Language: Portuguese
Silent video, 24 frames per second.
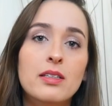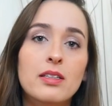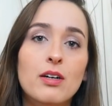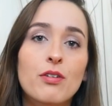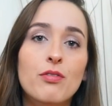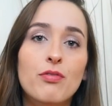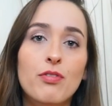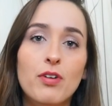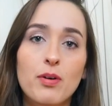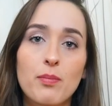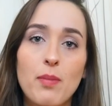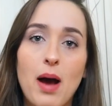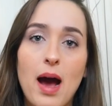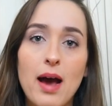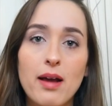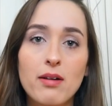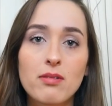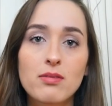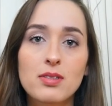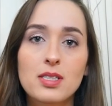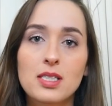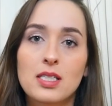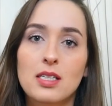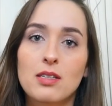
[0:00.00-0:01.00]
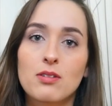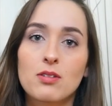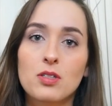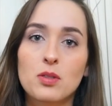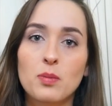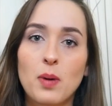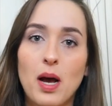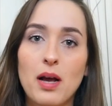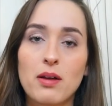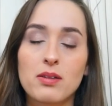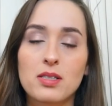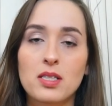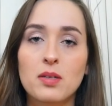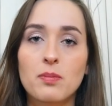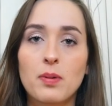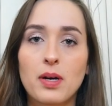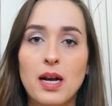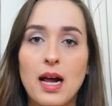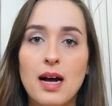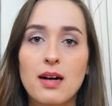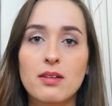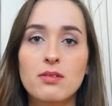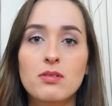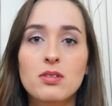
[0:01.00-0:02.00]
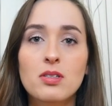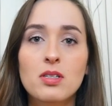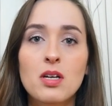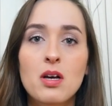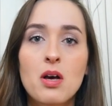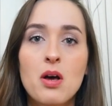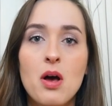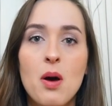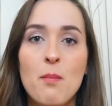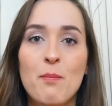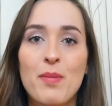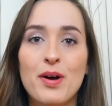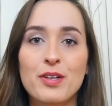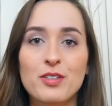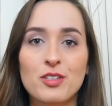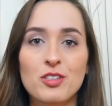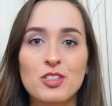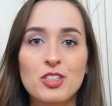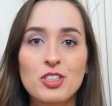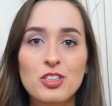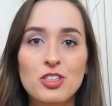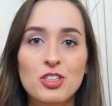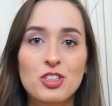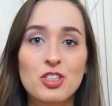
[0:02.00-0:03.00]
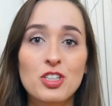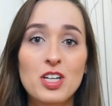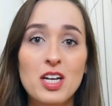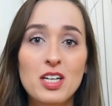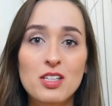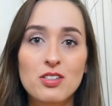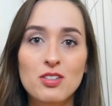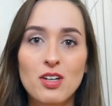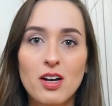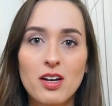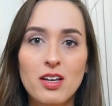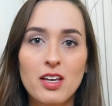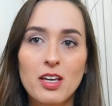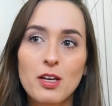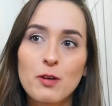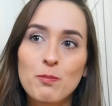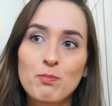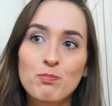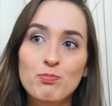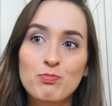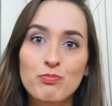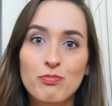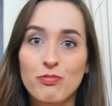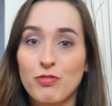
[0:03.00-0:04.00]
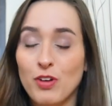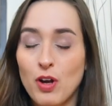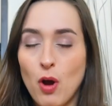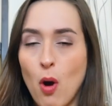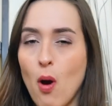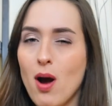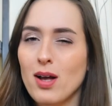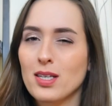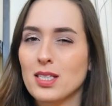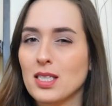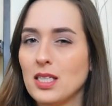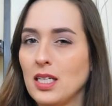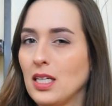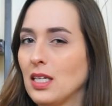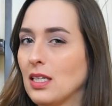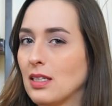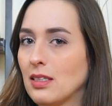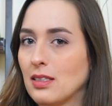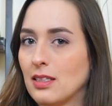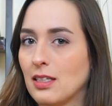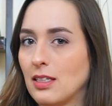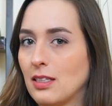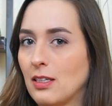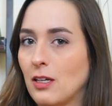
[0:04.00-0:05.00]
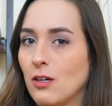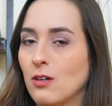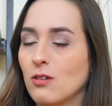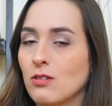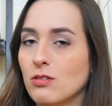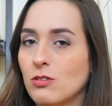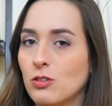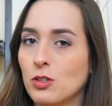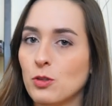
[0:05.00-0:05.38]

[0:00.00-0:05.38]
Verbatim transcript: Então, formaram sim os bairros separados, mas hoje em dia é só que ficou assim, entendeu?